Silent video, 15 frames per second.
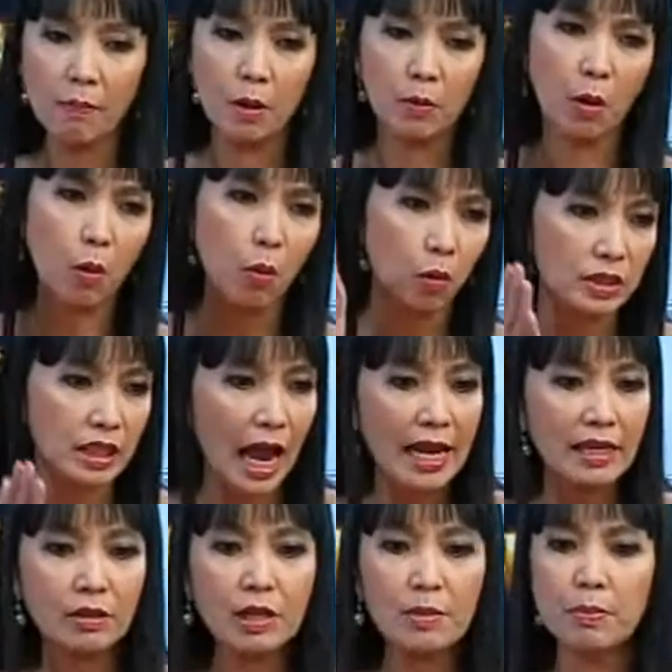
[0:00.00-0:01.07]
ก็บอกโอ้โหใช้
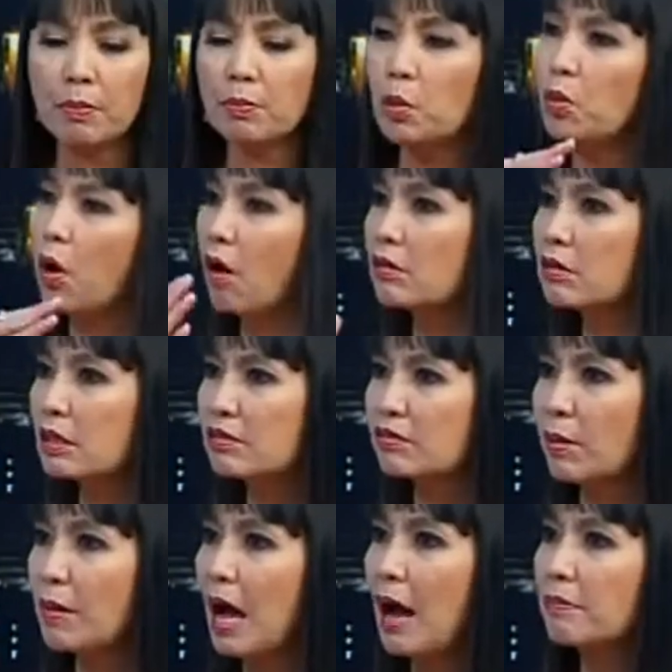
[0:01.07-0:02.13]
ครีมบำรุงของเครื่อง
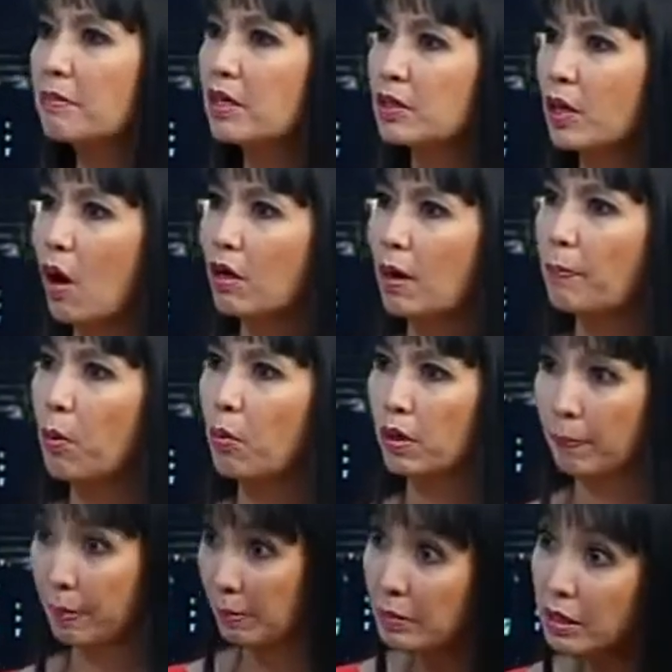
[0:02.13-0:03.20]
สำอางเมืองนอกกระปุก
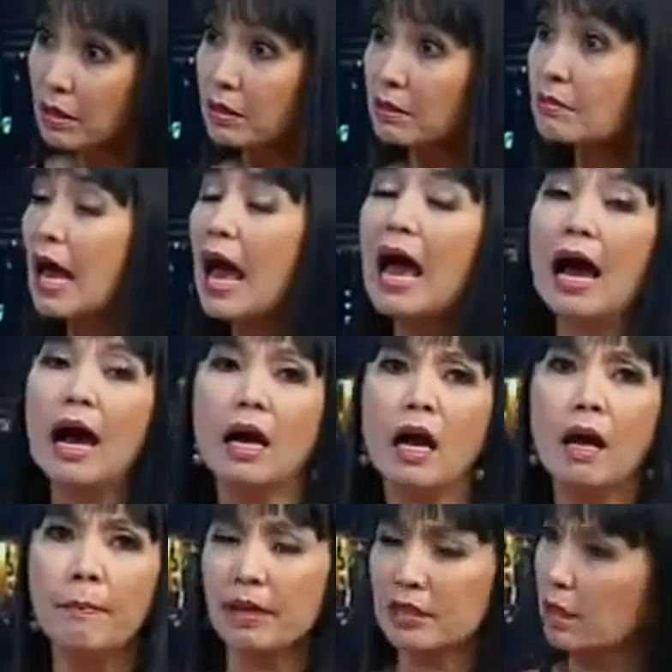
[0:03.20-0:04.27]
ละเป็นหมื่นนะคะ
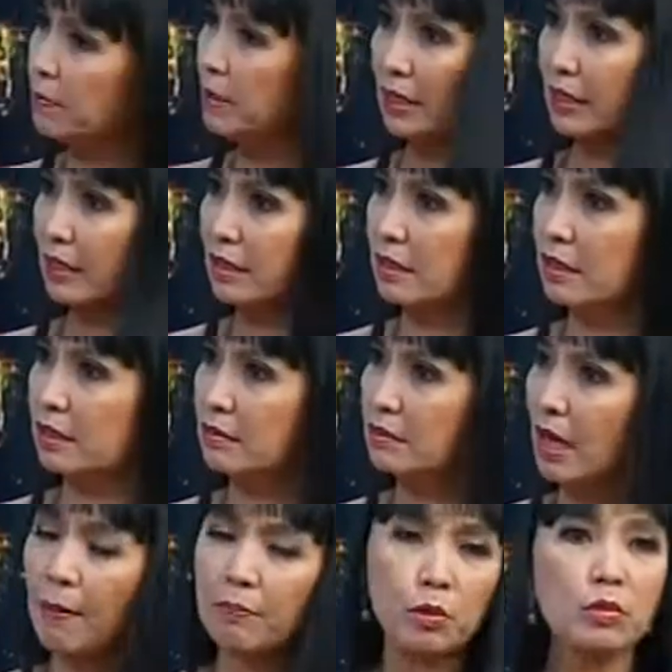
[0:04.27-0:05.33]
มันก็ไม่ดีขึ้น
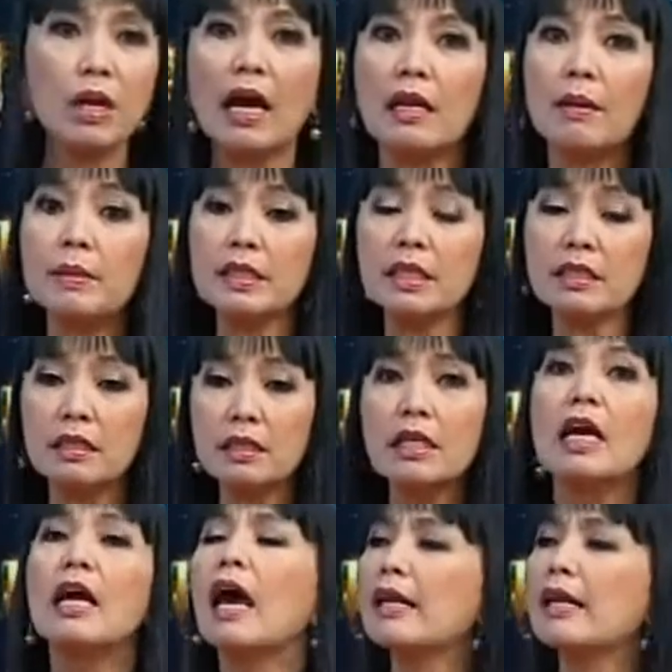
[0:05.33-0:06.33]
ทำทุกอย่างแล้วไม่ดีขึ้น